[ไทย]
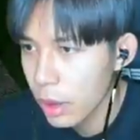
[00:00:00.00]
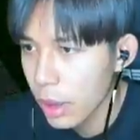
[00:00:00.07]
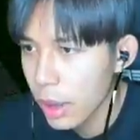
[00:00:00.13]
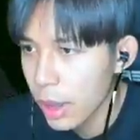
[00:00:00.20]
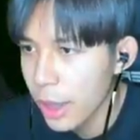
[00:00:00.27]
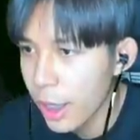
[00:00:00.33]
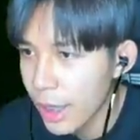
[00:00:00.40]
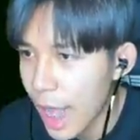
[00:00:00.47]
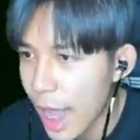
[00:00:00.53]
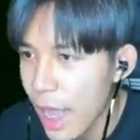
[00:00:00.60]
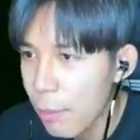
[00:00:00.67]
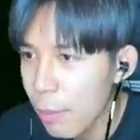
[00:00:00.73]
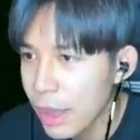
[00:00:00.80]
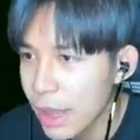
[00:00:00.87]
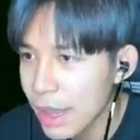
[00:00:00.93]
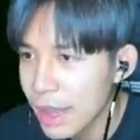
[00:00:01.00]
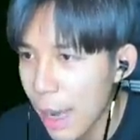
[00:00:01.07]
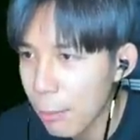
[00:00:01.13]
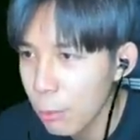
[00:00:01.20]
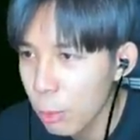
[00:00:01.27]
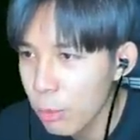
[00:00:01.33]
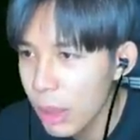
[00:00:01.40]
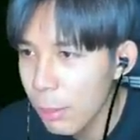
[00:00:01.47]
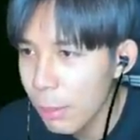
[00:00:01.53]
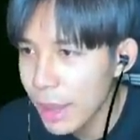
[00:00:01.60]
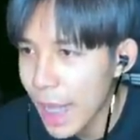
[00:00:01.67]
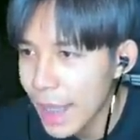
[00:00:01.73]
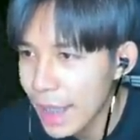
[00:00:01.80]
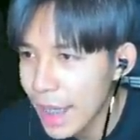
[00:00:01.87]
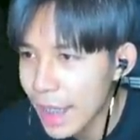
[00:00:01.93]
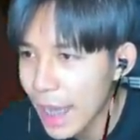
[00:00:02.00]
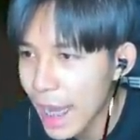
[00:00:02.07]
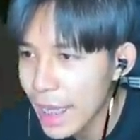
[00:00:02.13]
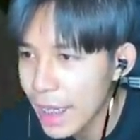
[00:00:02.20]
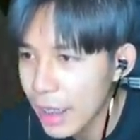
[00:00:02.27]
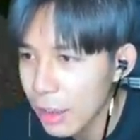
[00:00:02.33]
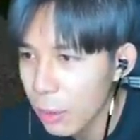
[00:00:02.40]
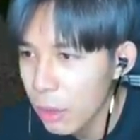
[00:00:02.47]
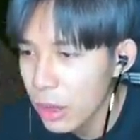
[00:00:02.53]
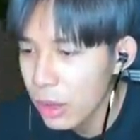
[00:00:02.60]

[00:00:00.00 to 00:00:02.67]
เดี๋ยวนะมึงจะสามลุมหนึ่งไม่ได้นะไอ้ไก่โอ้ย